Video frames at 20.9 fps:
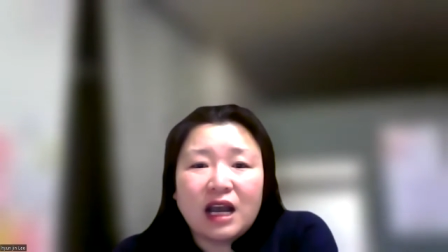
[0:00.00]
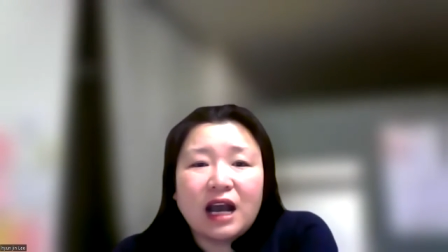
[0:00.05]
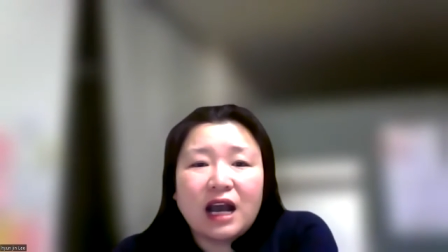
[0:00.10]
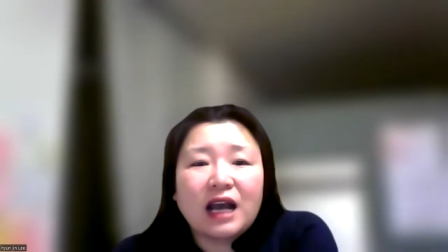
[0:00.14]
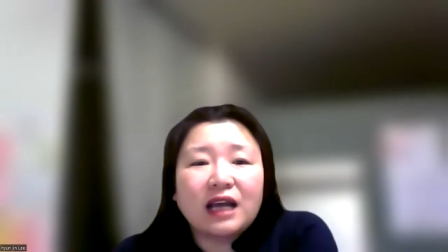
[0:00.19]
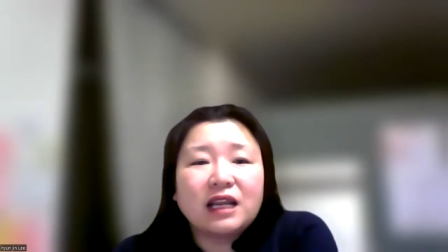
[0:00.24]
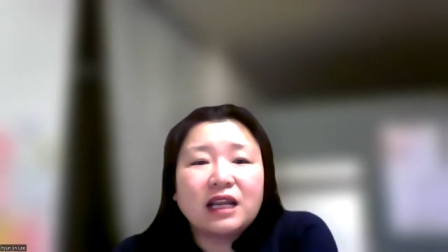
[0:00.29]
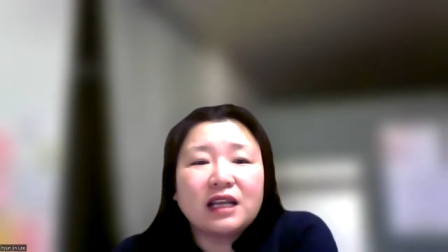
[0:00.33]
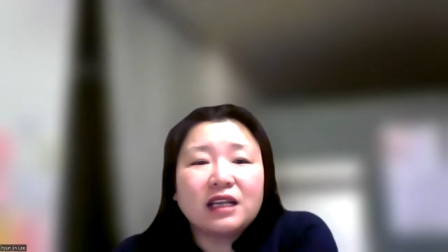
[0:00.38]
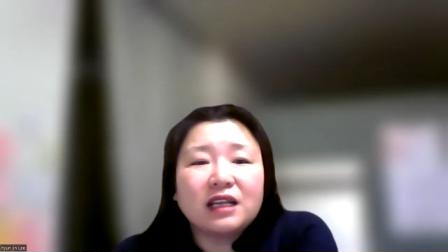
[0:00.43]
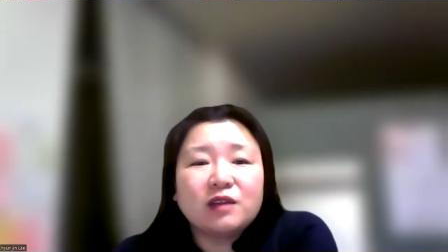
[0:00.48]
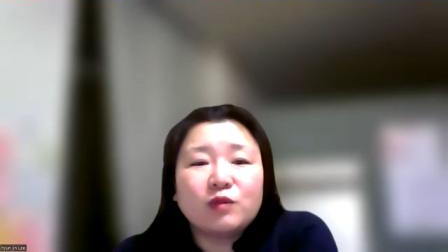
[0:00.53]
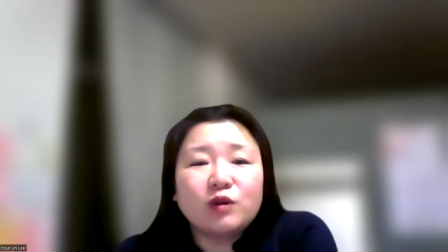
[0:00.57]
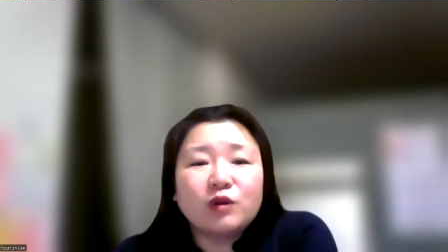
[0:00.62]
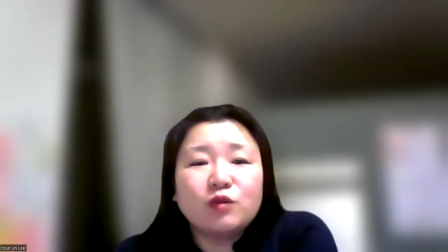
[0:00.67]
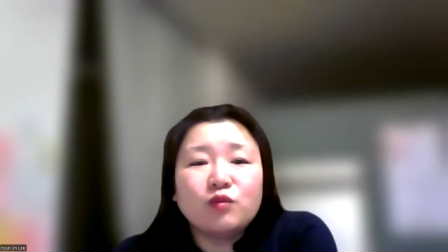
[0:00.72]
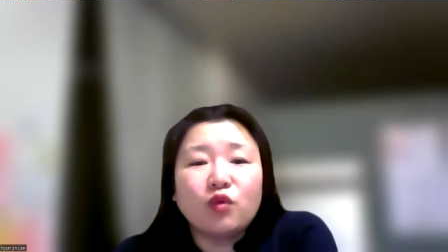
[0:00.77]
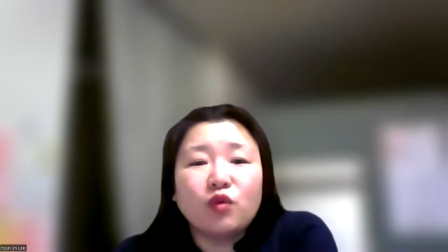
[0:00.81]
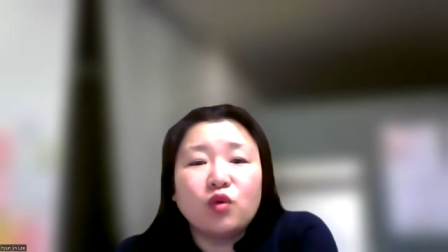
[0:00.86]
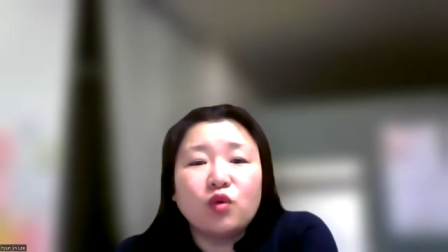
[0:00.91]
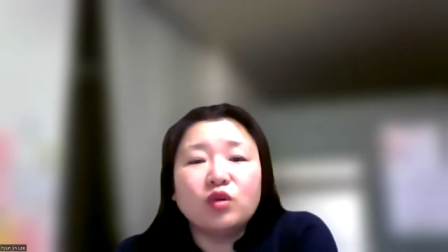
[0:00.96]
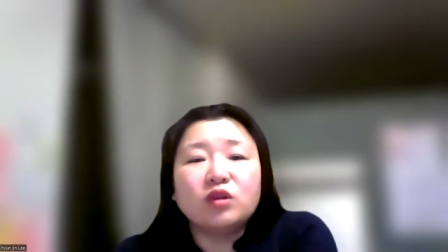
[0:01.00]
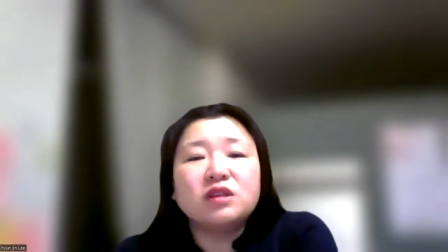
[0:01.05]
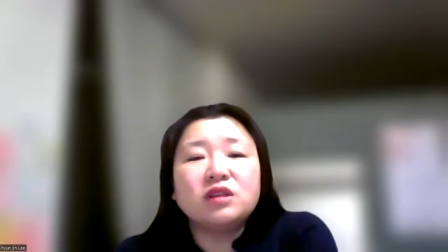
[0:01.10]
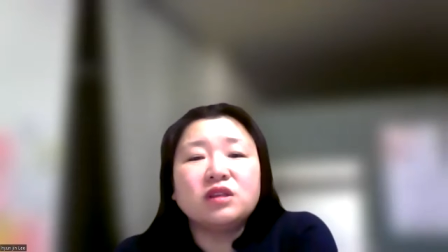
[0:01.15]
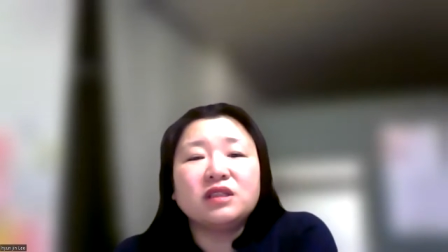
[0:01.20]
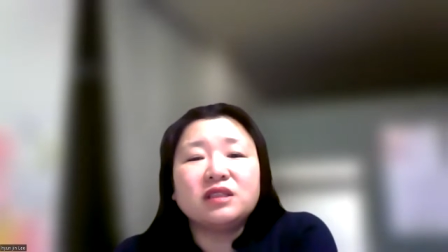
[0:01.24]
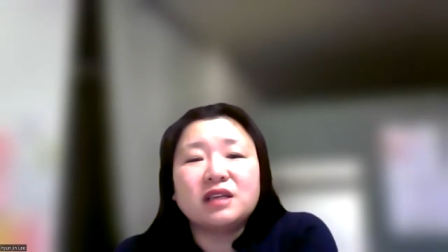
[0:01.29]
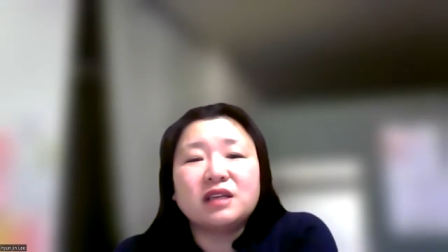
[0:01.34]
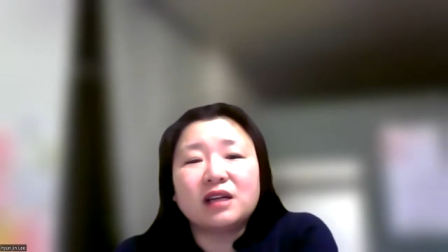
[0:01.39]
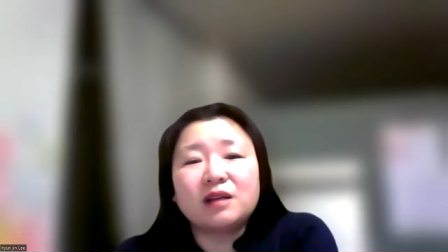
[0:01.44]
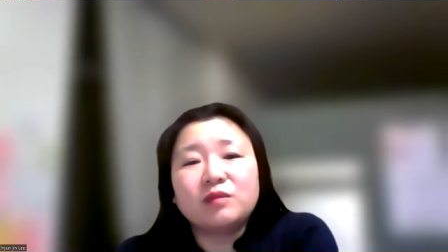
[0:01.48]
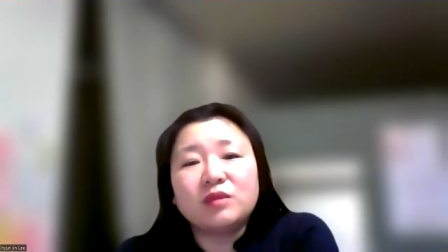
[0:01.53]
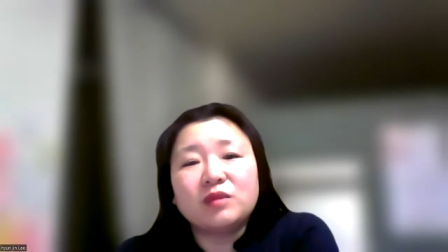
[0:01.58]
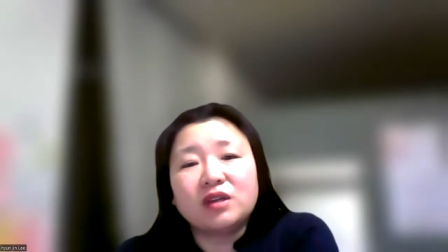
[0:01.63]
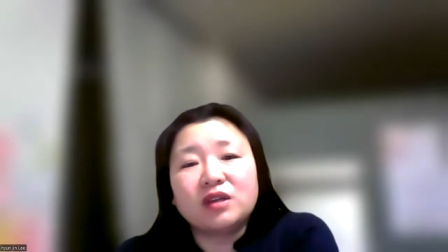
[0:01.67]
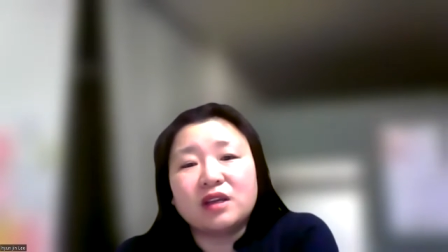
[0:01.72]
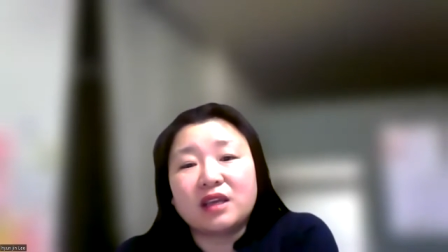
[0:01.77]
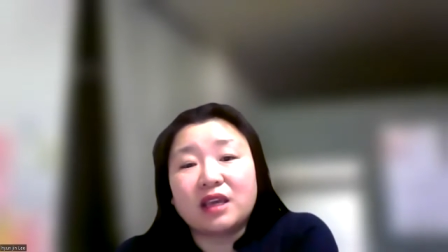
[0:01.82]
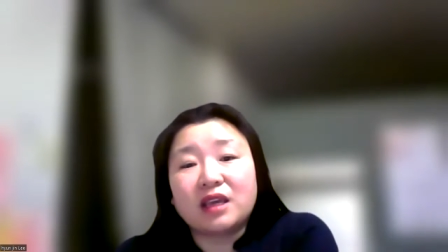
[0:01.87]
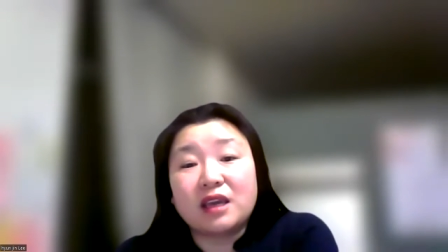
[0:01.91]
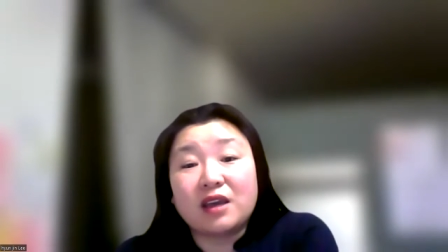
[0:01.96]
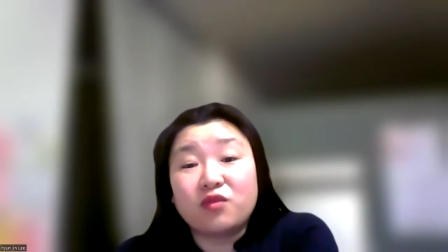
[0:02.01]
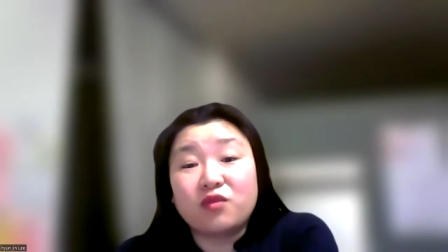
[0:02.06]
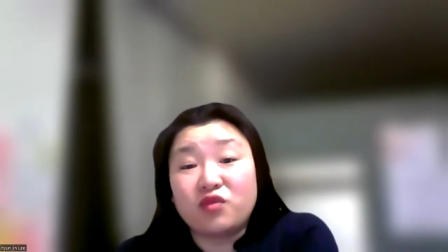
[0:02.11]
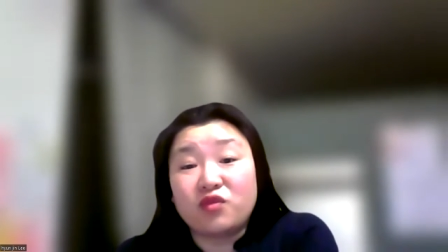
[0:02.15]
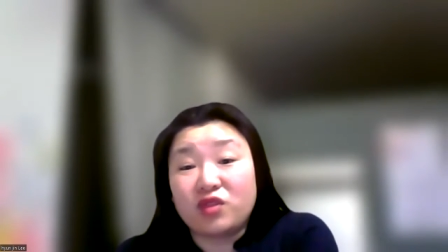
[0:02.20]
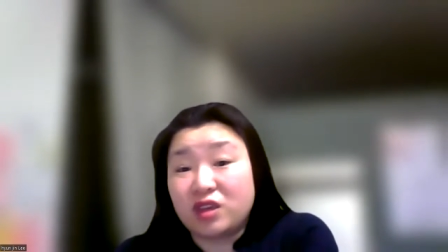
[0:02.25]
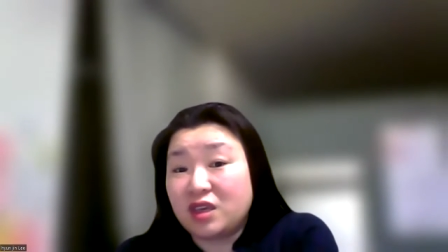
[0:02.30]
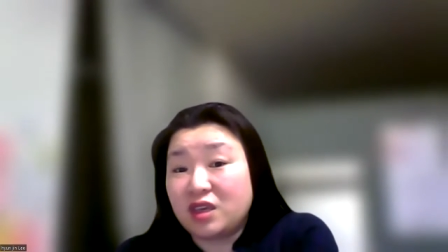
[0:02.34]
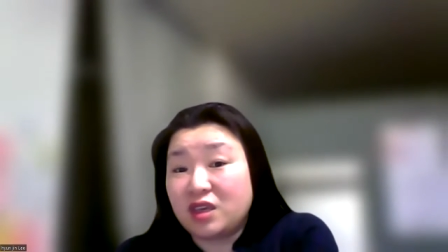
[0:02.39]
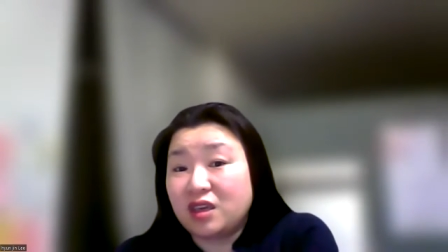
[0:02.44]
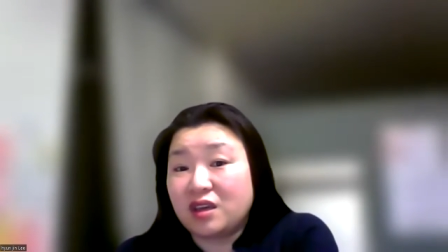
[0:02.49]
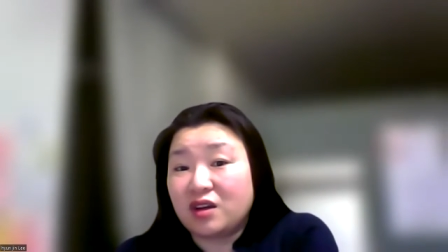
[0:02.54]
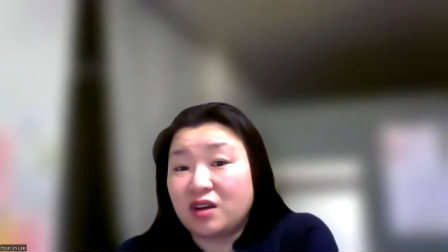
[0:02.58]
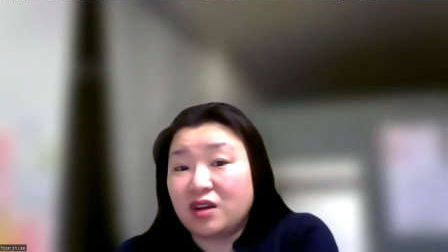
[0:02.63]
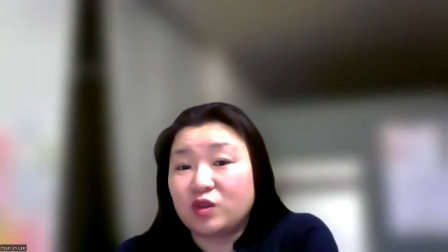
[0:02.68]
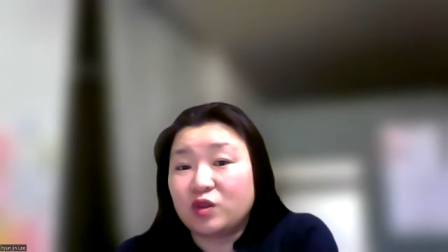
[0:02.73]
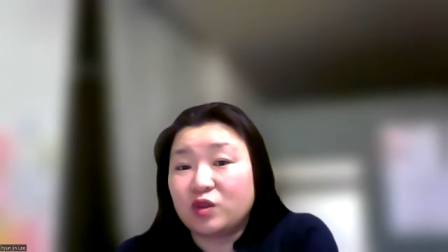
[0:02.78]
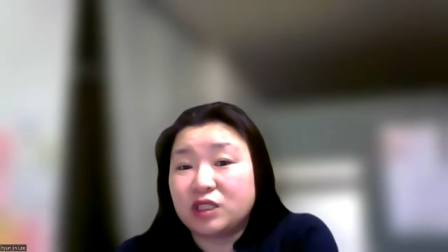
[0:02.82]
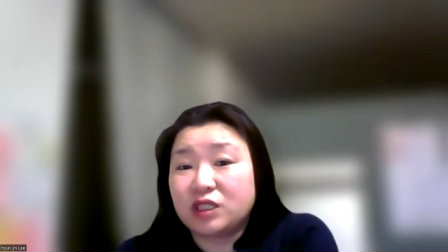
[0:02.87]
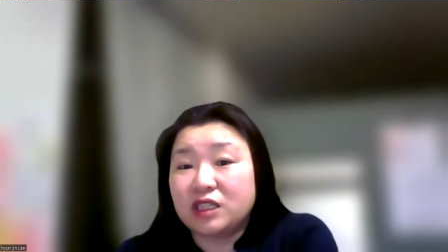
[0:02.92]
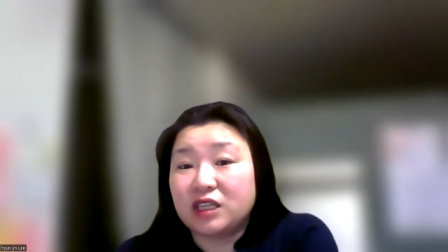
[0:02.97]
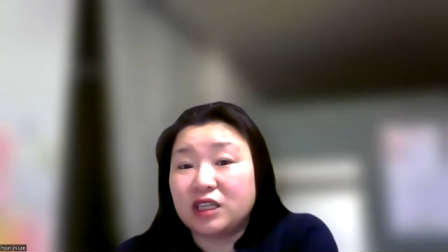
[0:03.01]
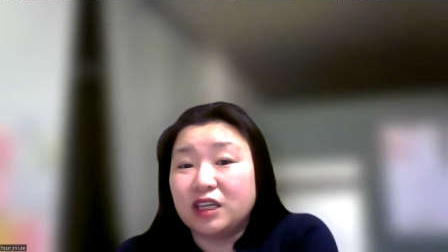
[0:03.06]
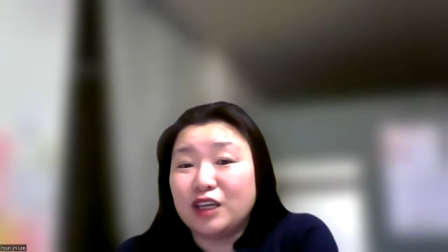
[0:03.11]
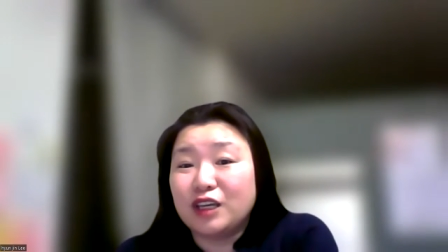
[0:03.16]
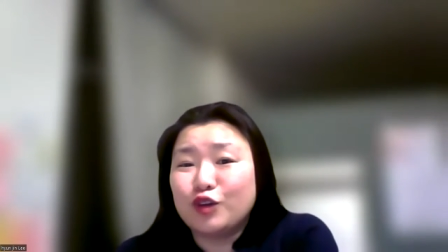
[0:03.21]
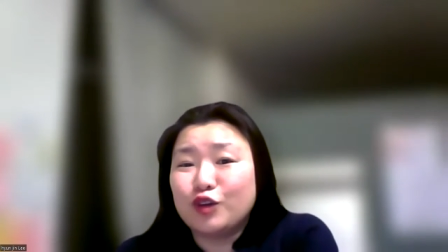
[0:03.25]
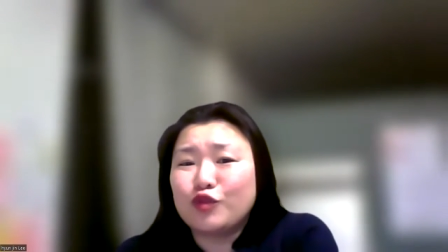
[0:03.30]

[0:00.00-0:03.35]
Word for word: 하나님을 모르는 사람들에게 위기인 거지